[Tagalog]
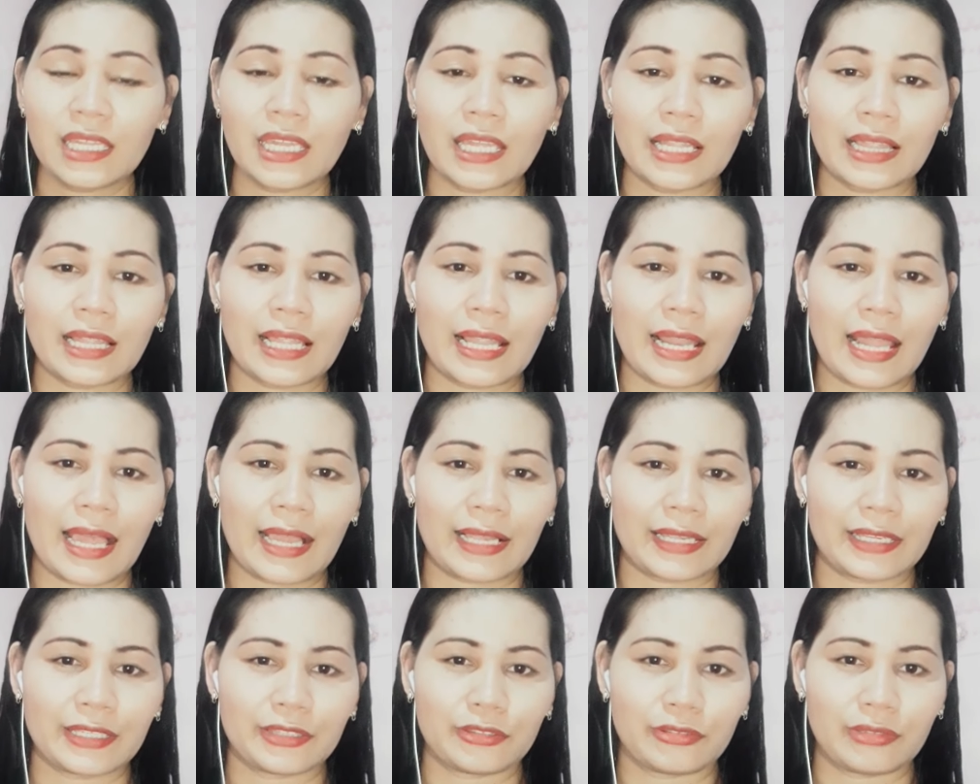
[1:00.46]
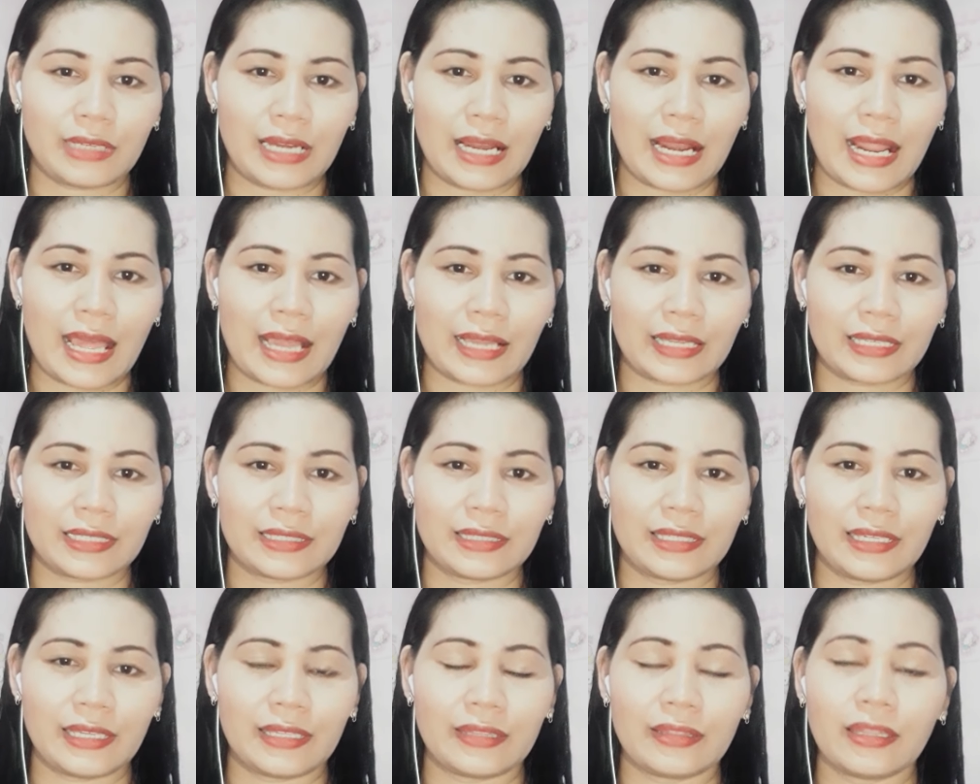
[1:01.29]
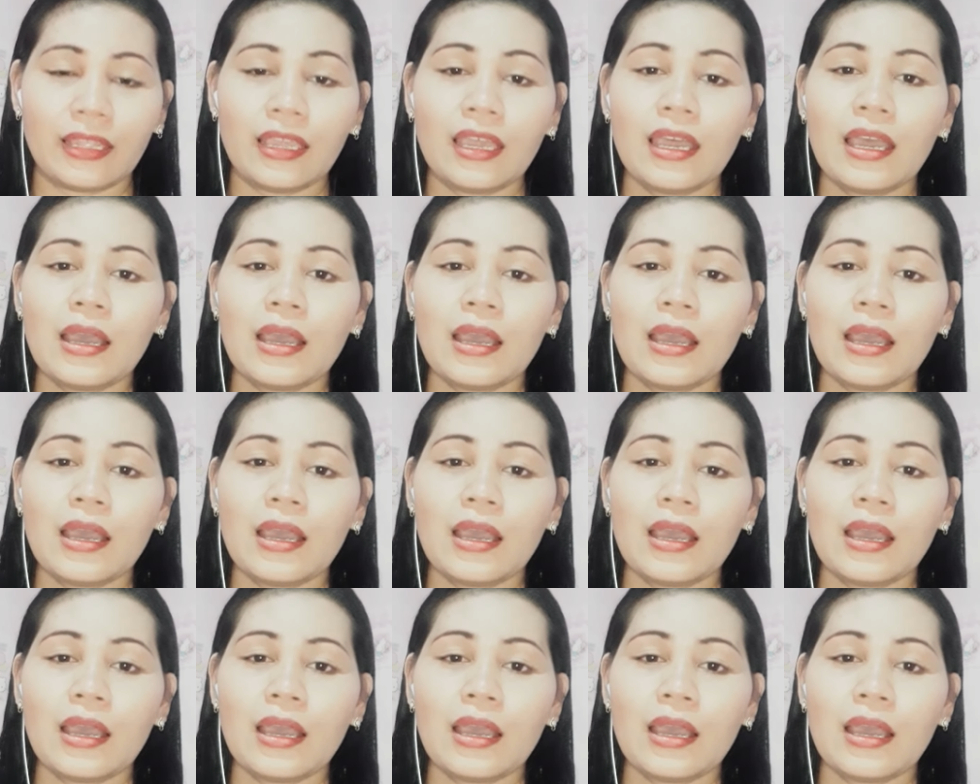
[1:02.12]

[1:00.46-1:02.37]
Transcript: and lalaki ito lalaki din.